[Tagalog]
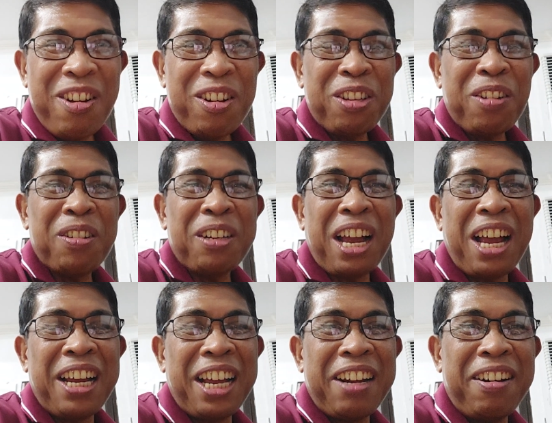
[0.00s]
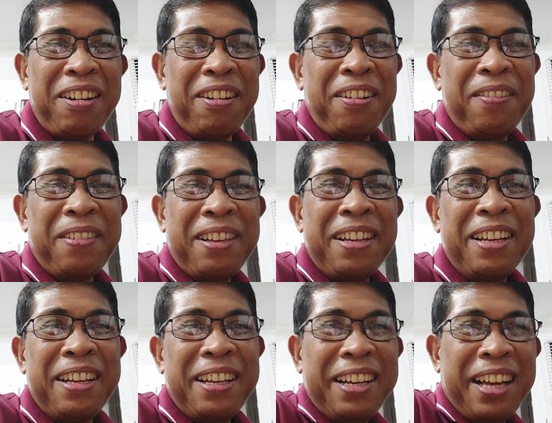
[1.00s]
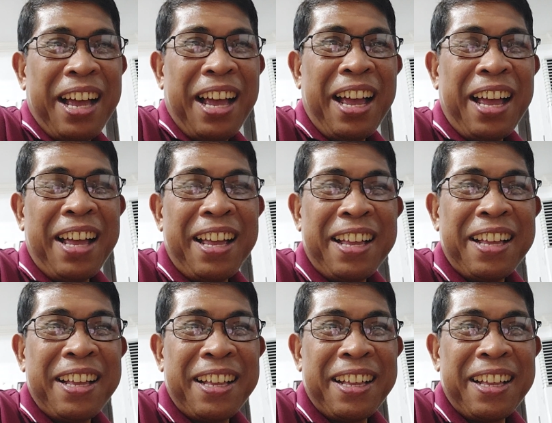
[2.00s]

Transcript: tinosok ng ano, ah,